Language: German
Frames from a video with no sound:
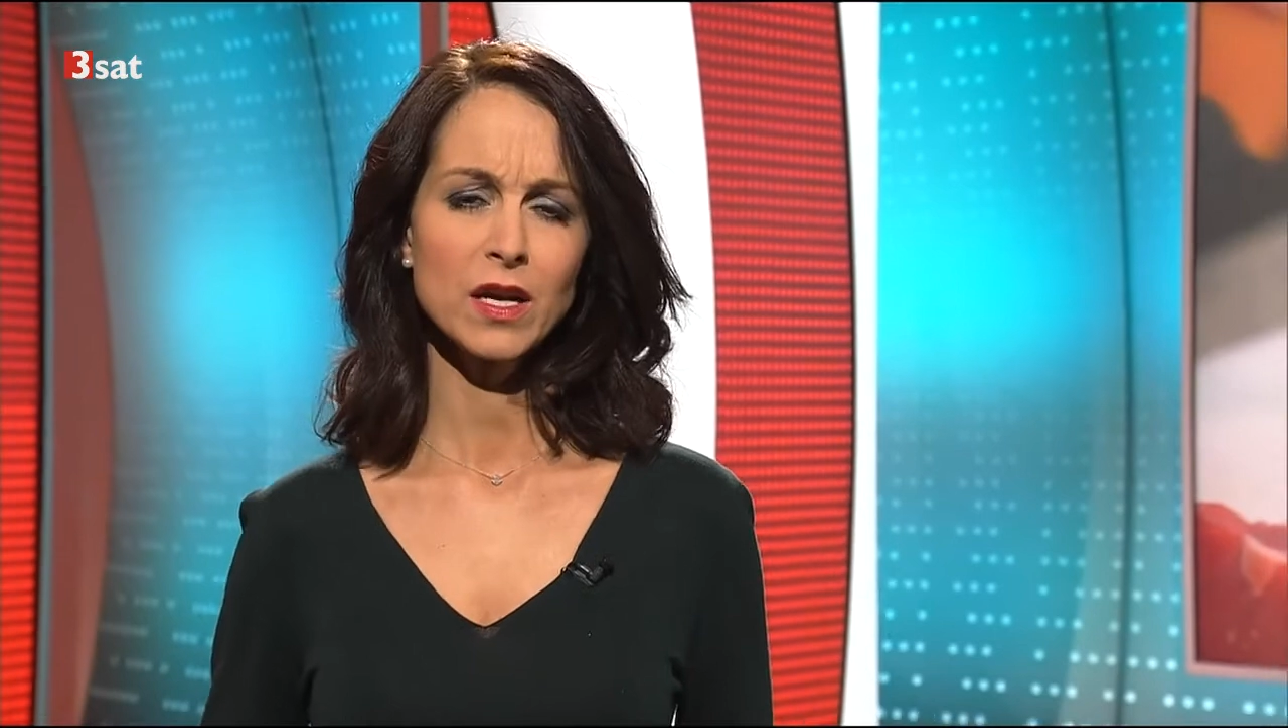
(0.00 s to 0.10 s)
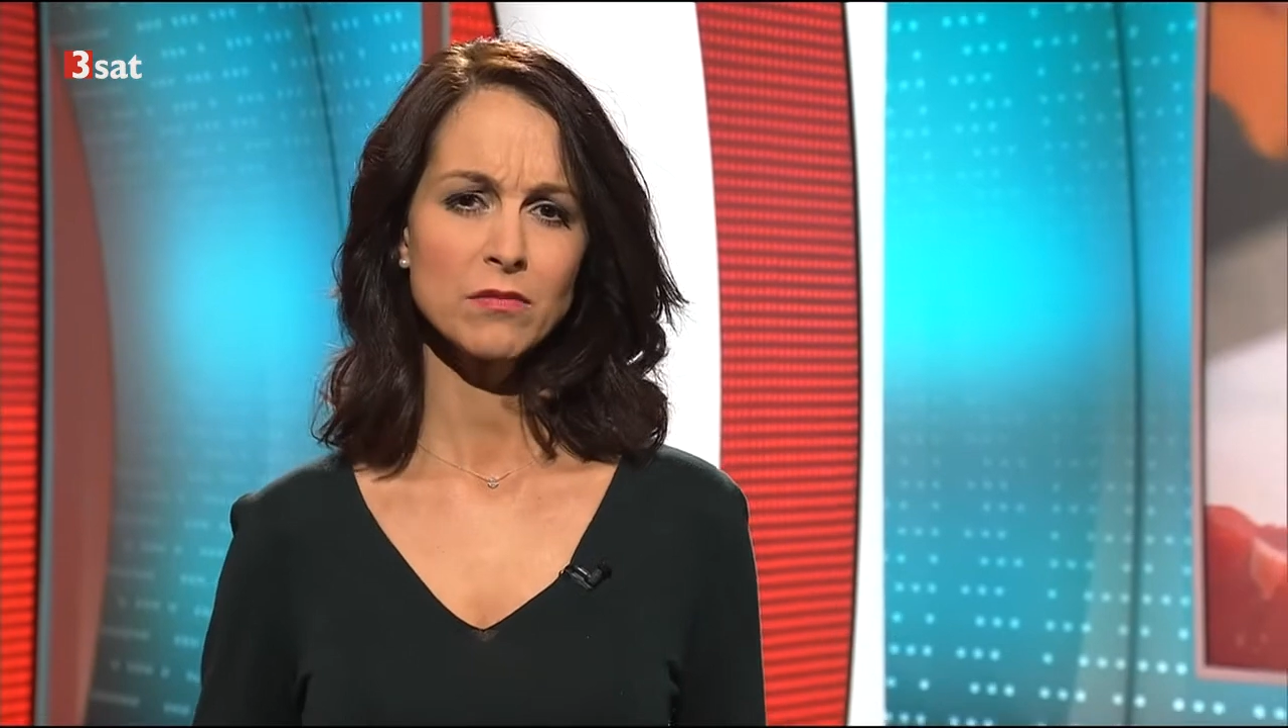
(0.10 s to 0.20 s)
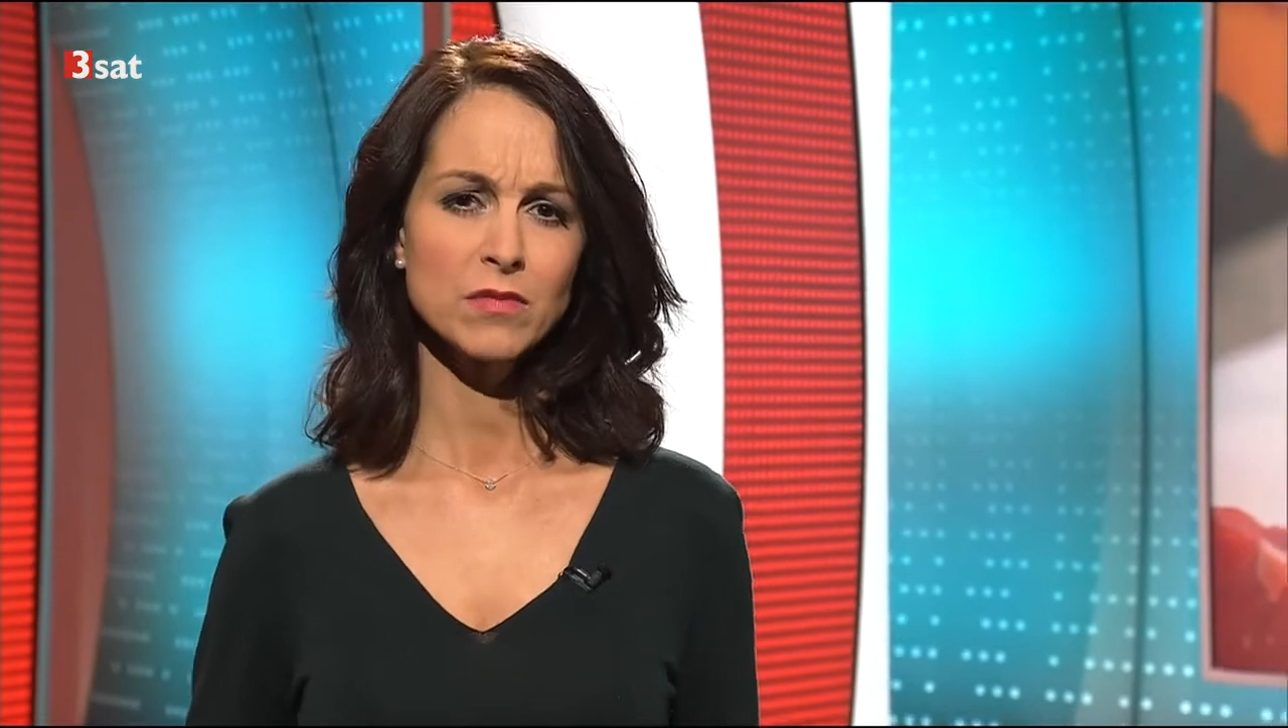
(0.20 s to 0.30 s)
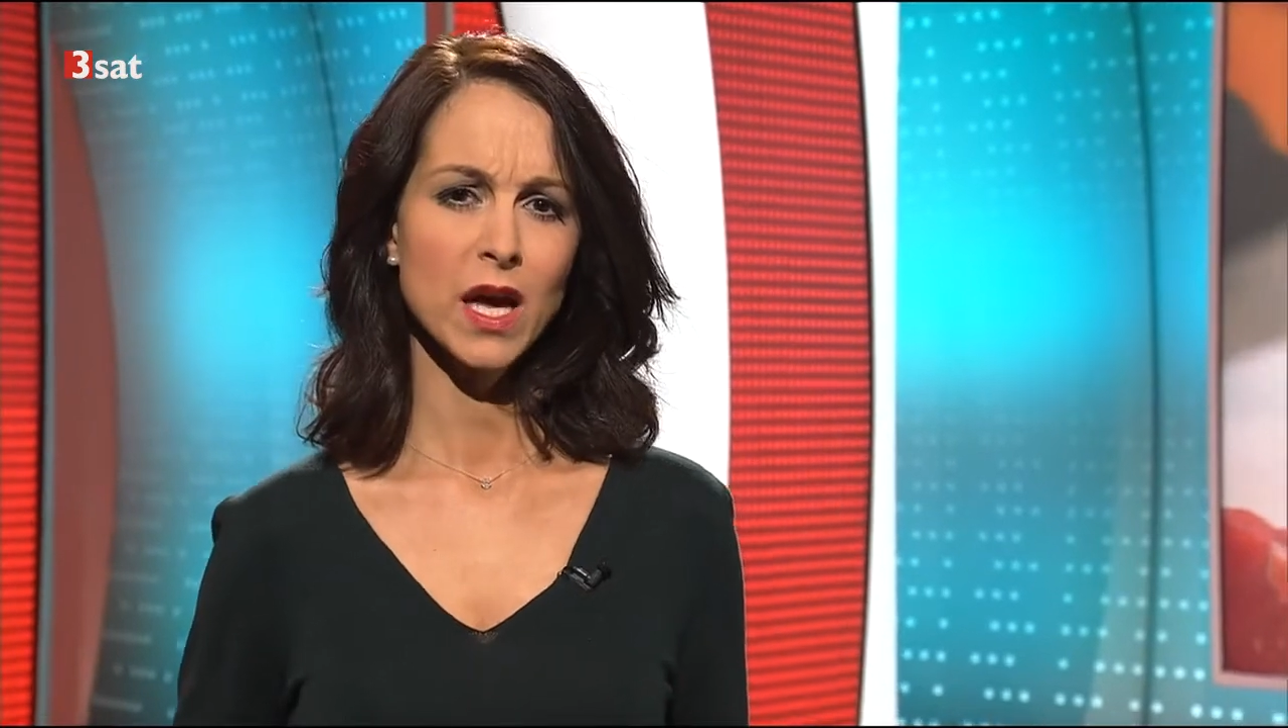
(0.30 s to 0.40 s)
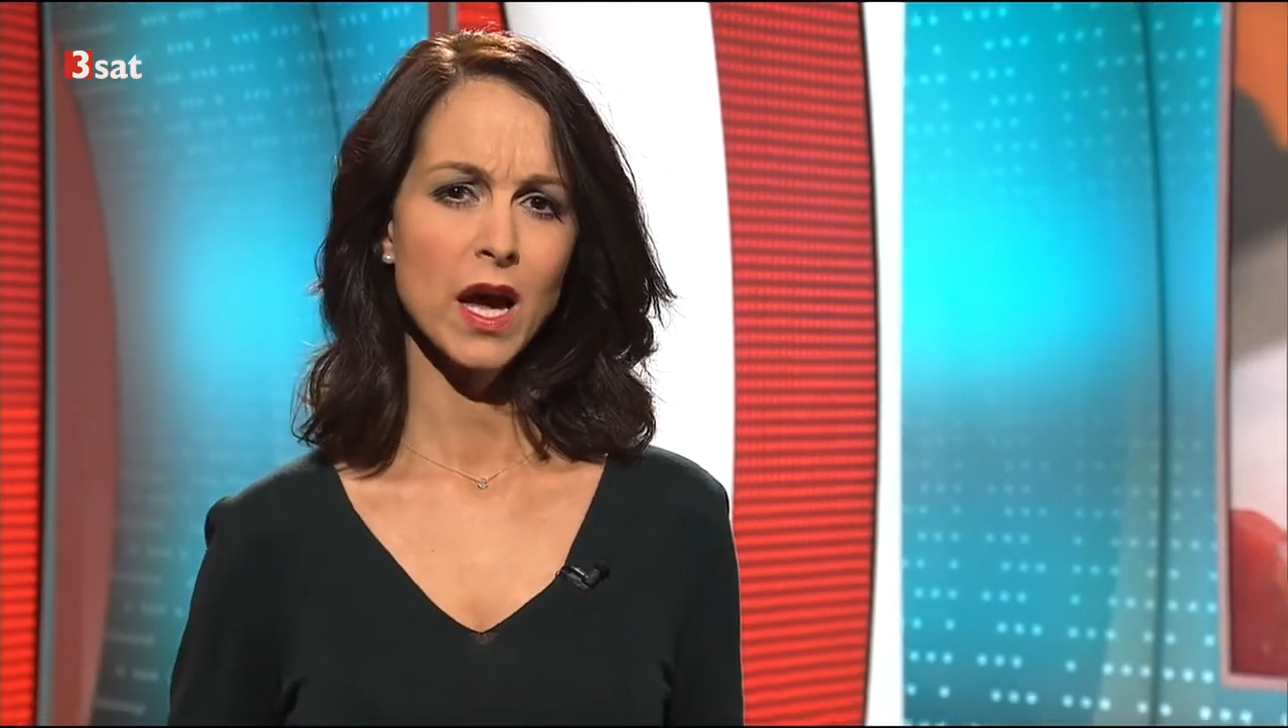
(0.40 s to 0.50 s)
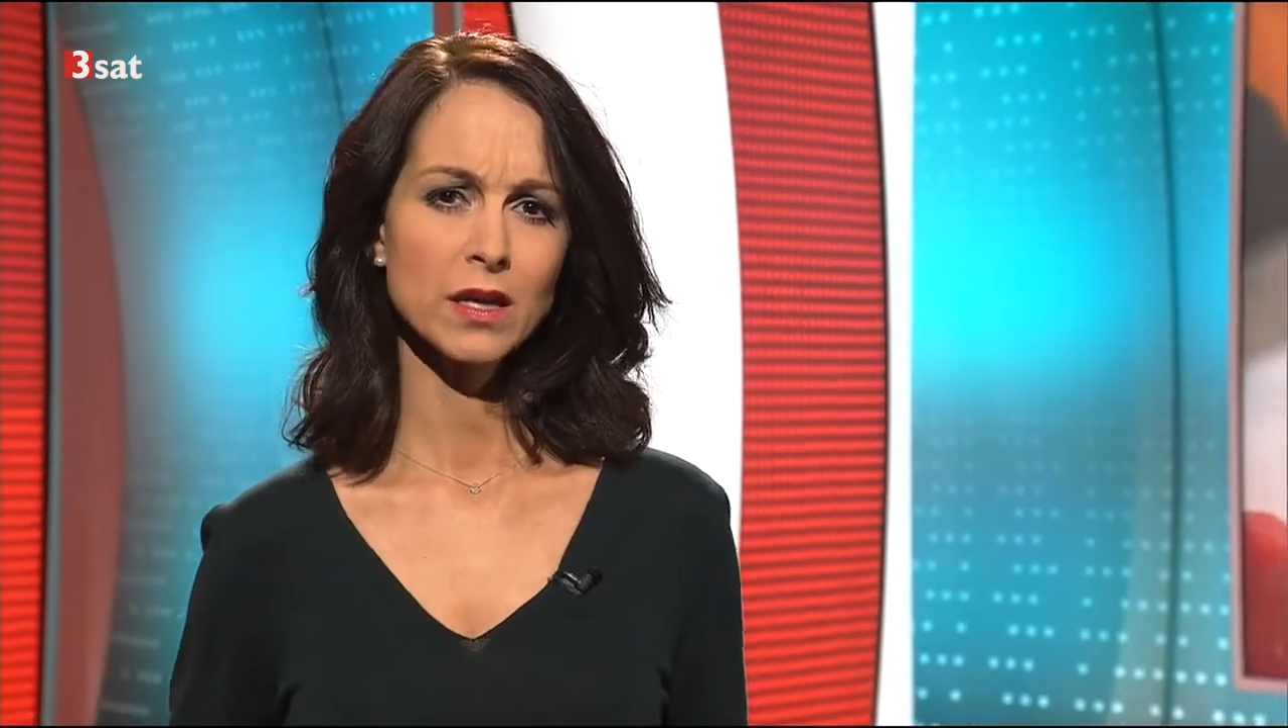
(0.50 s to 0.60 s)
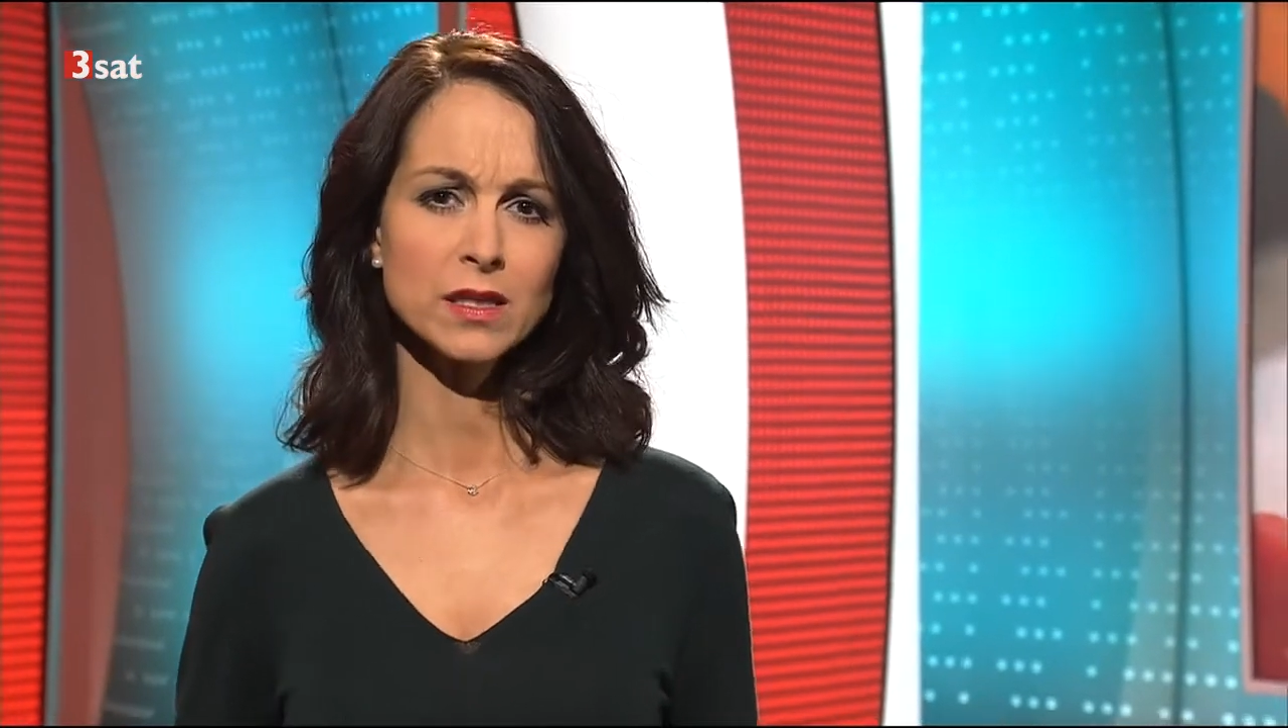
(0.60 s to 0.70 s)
im Jahr